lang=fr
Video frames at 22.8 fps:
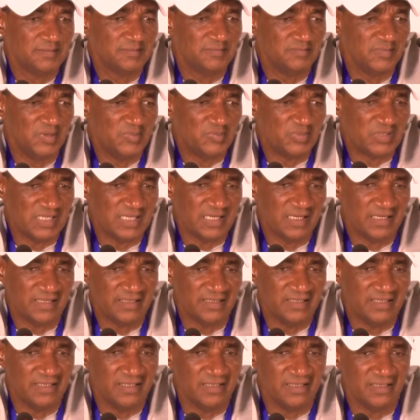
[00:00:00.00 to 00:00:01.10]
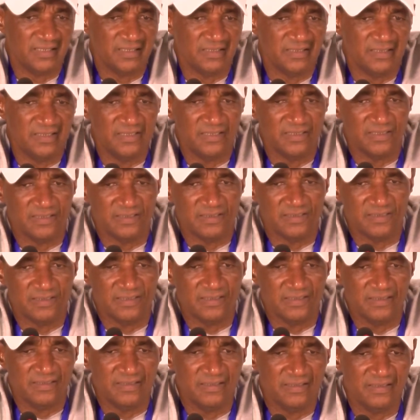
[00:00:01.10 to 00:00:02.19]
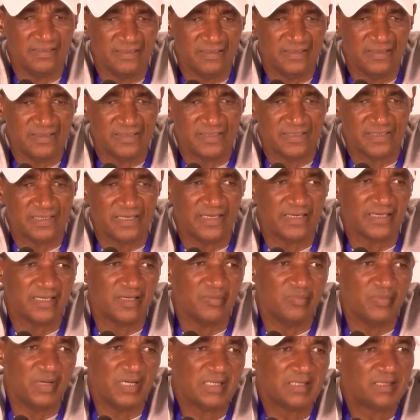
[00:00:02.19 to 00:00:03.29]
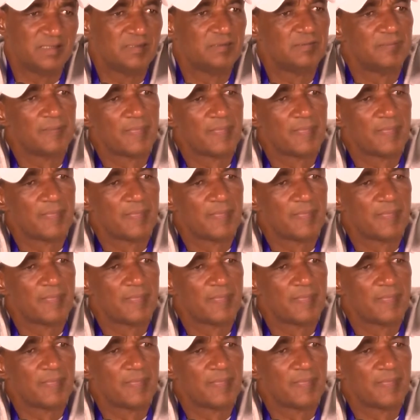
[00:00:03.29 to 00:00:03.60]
même s'il y a des titulaires qui manquent.